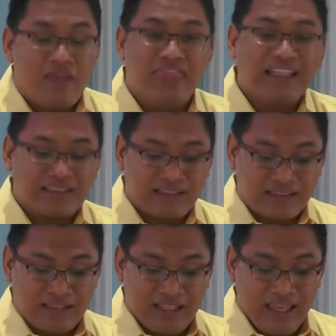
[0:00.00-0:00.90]
that
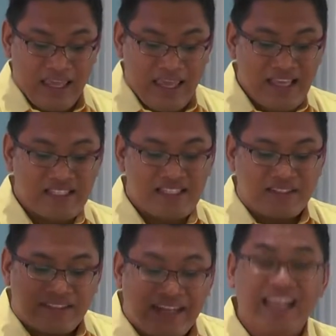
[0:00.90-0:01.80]
is
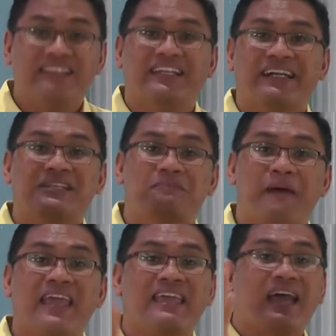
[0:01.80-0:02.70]
rendered
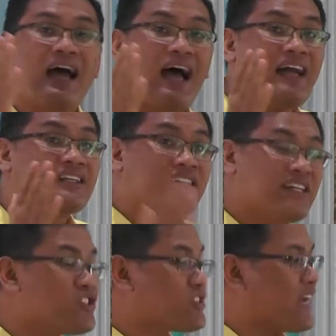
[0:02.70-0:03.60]
by a
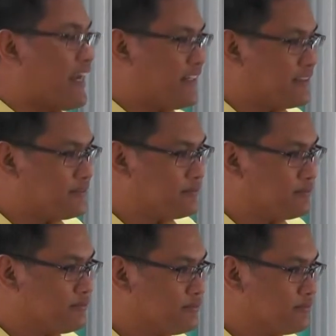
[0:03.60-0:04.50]
Christian.
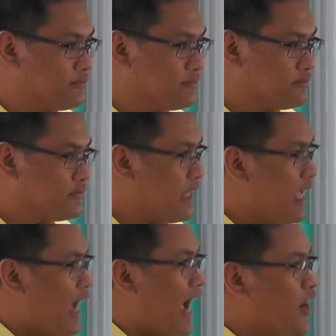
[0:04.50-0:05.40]

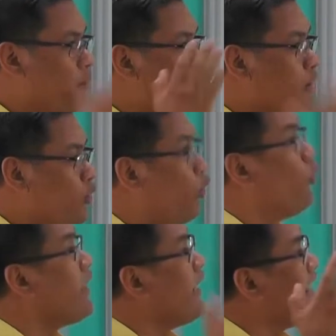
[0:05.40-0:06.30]
Anumang uri